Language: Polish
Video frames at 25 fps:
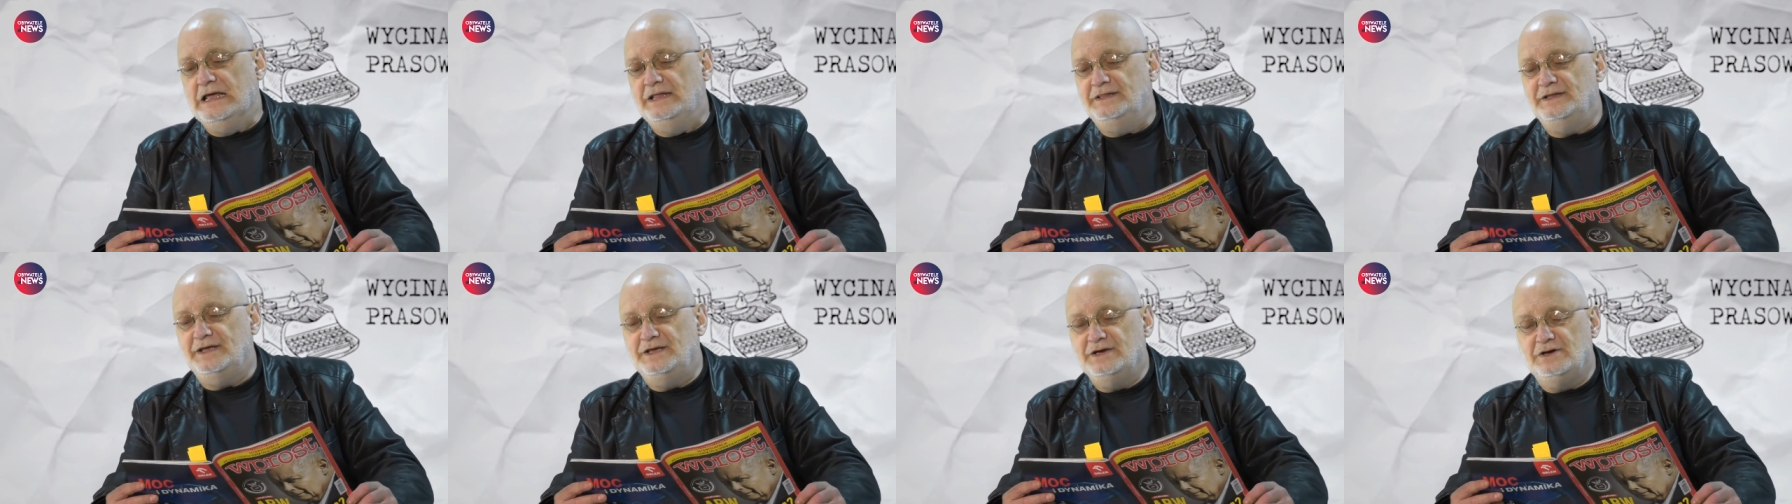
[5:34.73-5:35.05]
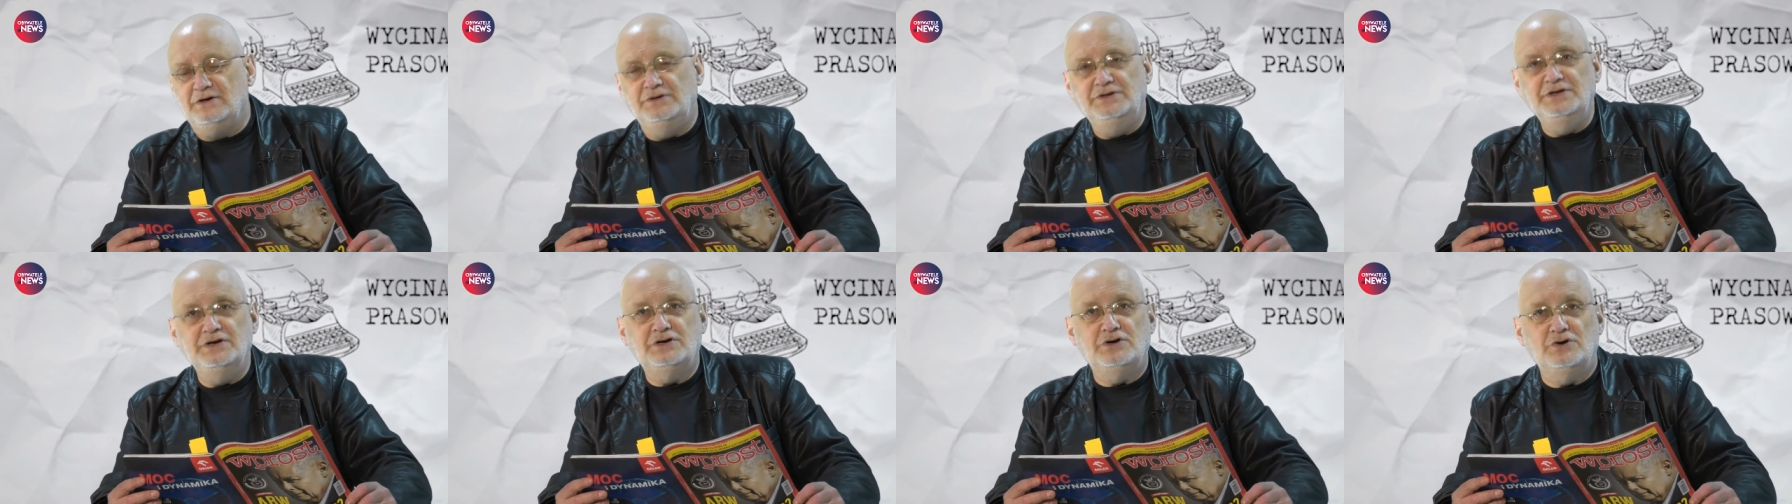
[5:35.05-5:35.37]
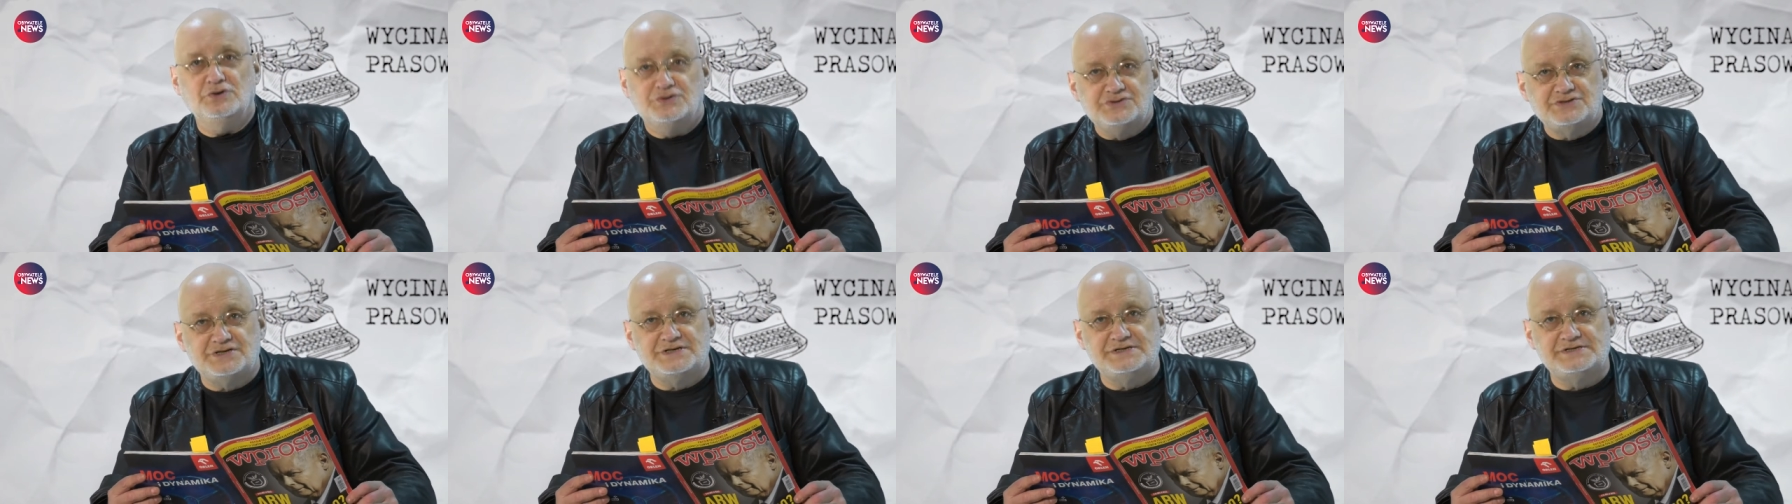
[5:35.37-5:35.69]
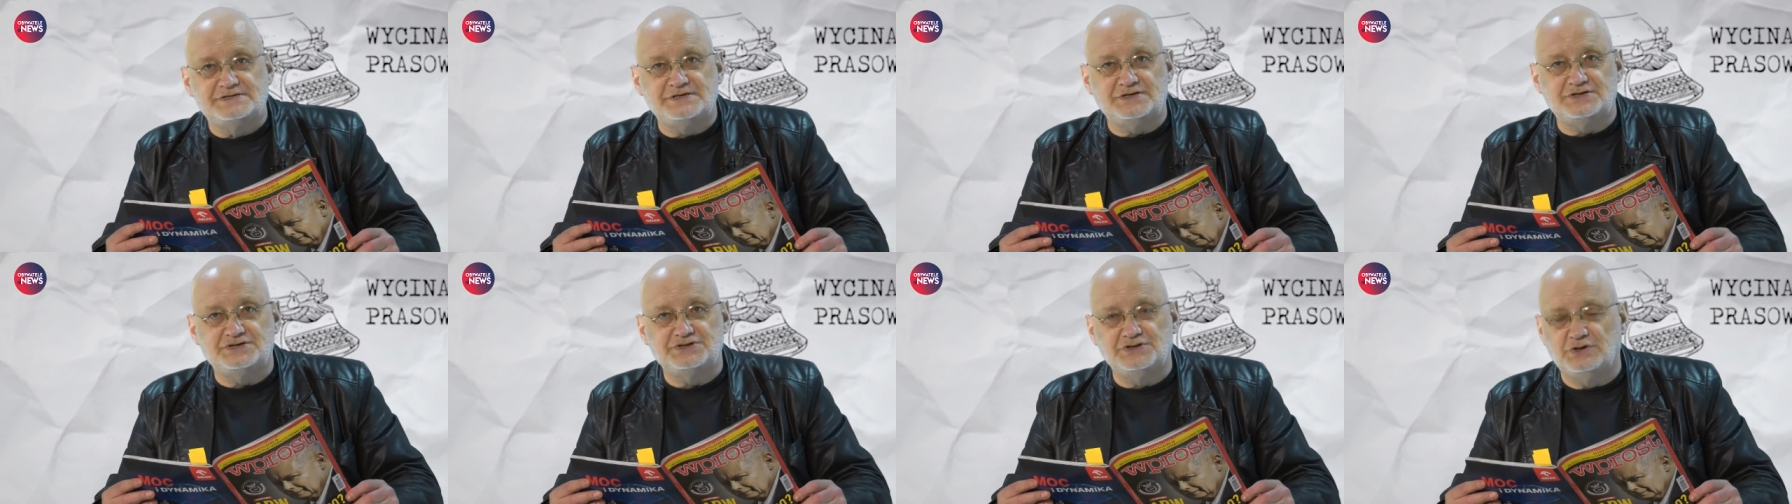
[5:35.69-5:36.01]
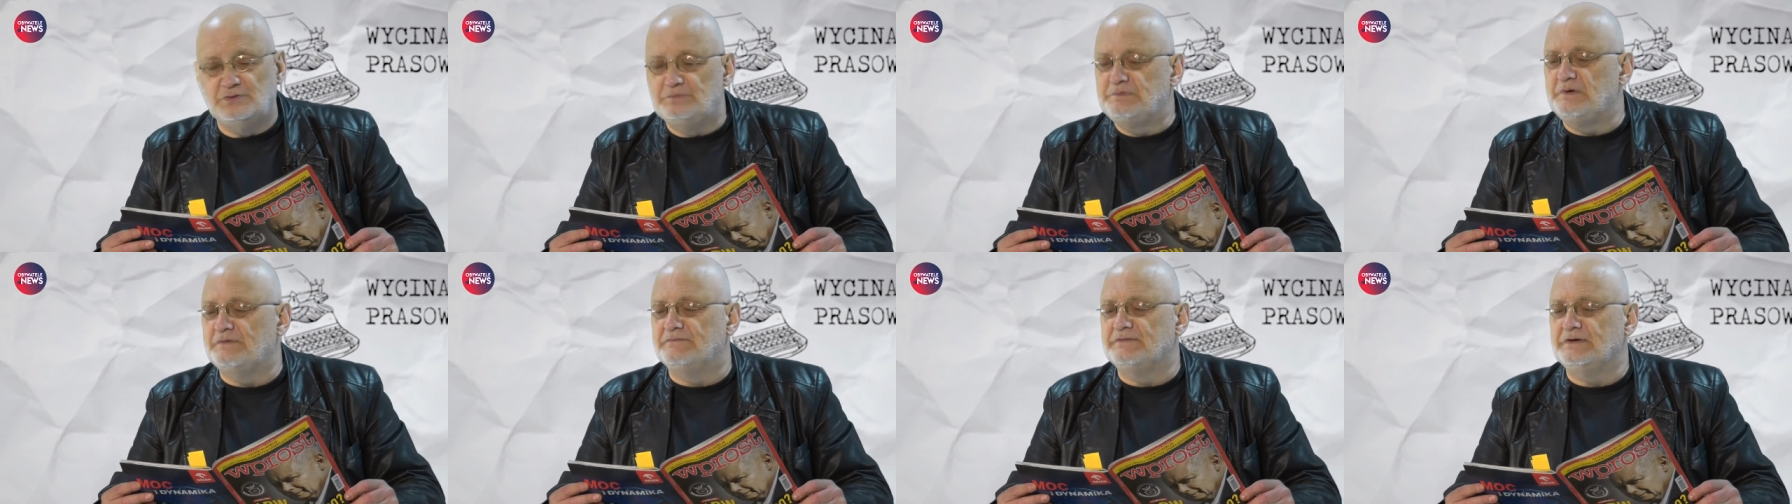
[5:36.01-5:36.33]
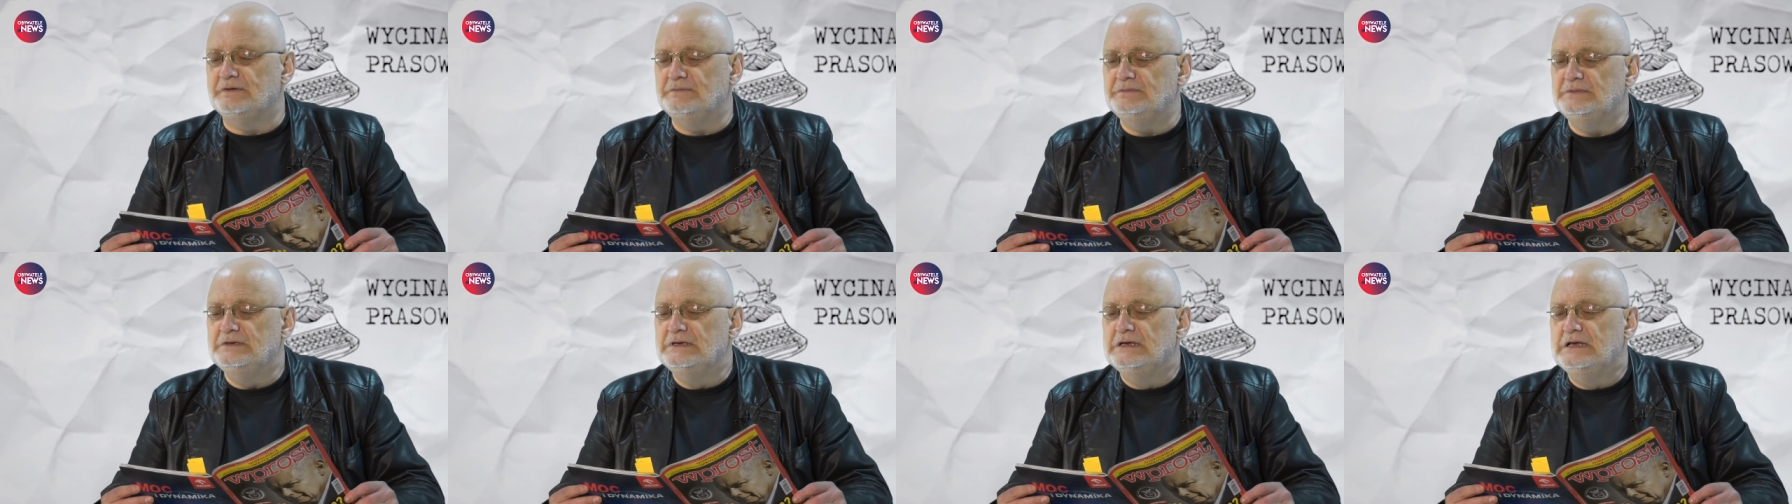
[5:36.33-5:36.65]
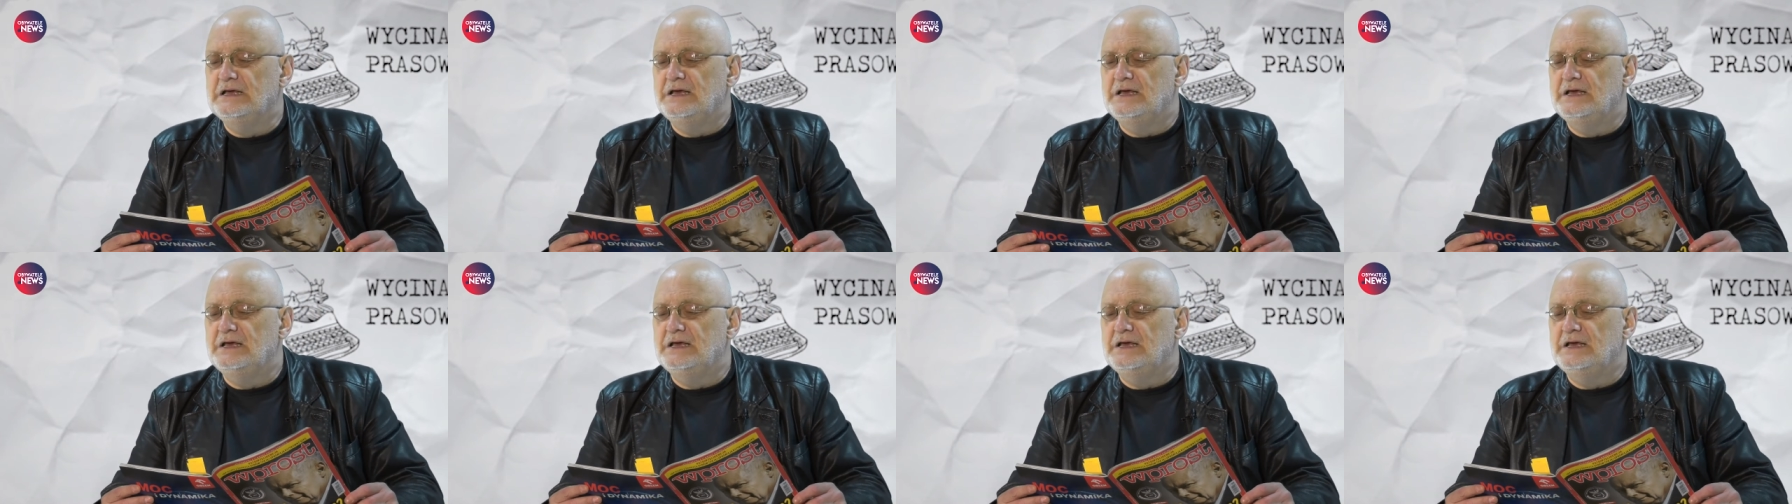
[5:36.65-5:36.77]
na jego niekorzyść zresztą powiem,